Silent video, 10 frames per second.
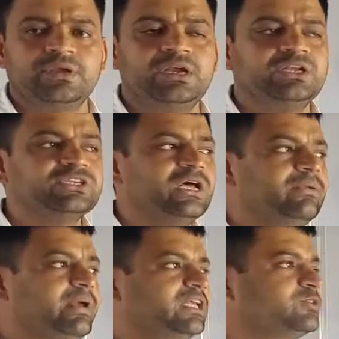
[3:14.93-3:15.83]
it is
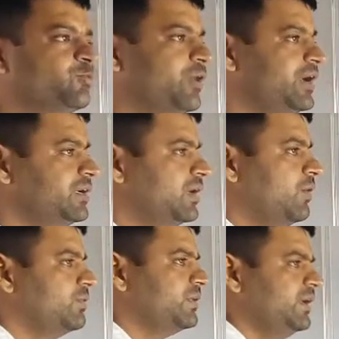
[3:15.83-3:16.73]
always point
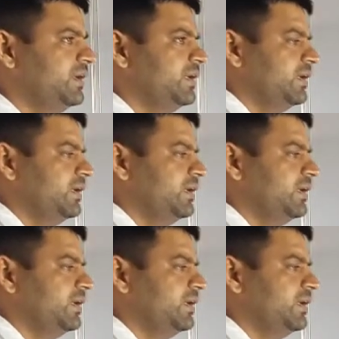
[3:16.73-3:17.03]
out in